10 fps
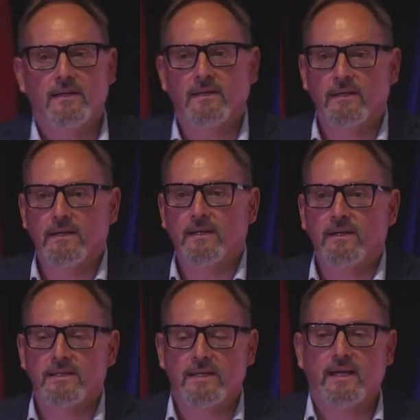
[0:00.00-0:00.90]

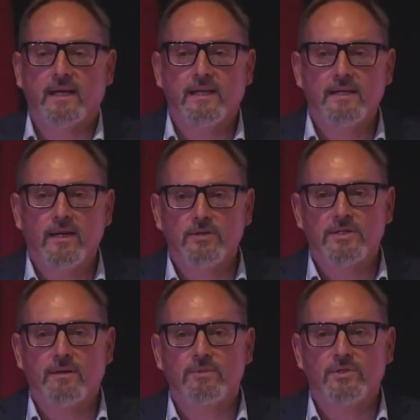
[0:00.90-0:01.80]
están aquí, ya los
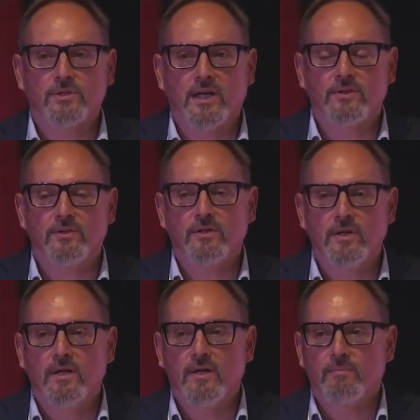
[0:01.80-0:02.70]
estamos notando,
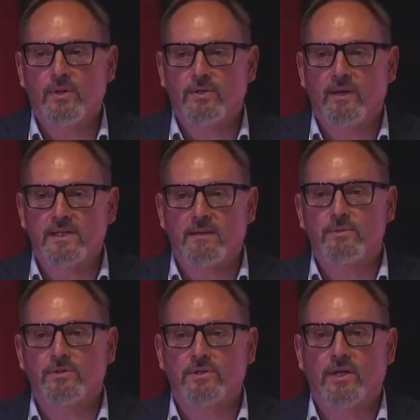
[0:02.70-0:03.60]
pero todavía
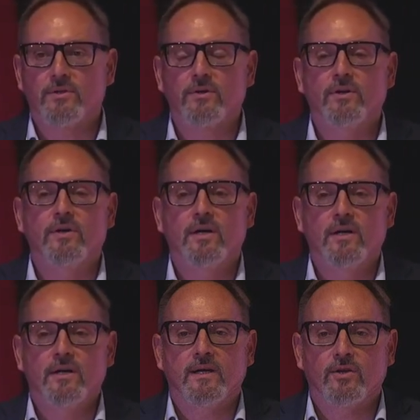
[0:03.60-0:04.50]
estamos notando
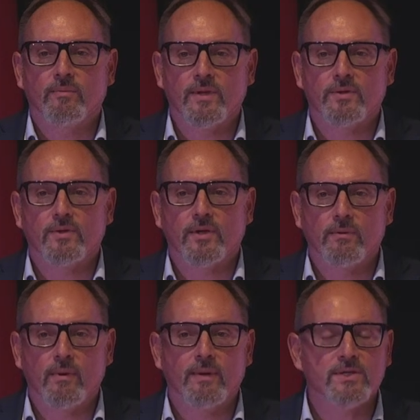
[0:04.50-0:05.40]
el comienzo de
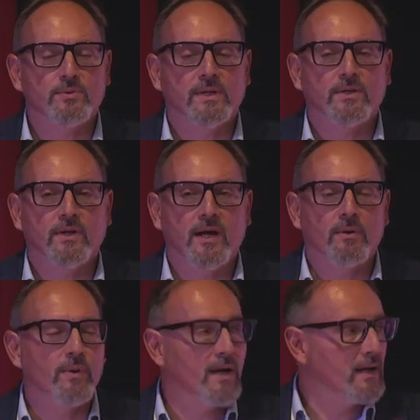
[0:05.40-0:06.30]
cómo va subiendo el
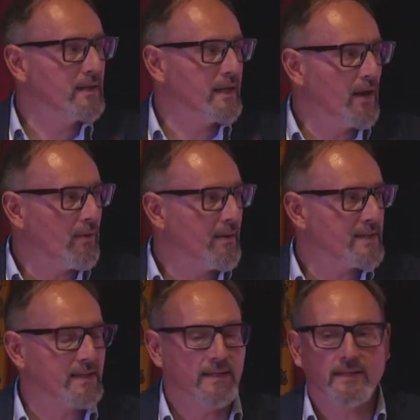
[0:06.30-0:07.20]
agua y el agua va a
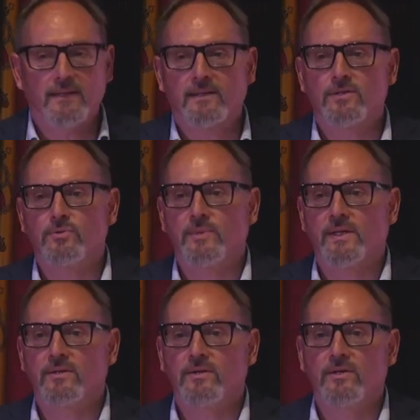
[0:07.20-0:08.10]
seguir
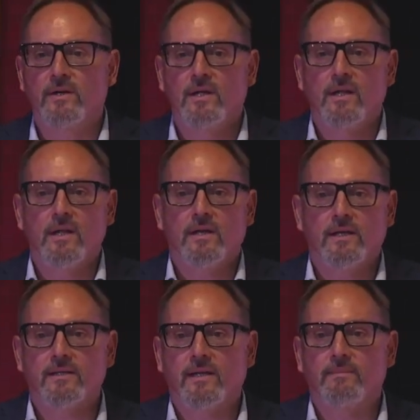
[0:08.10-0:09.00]
subiendo
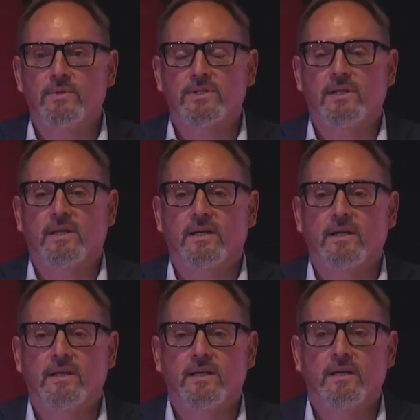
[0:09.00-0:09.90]
y tenemos que,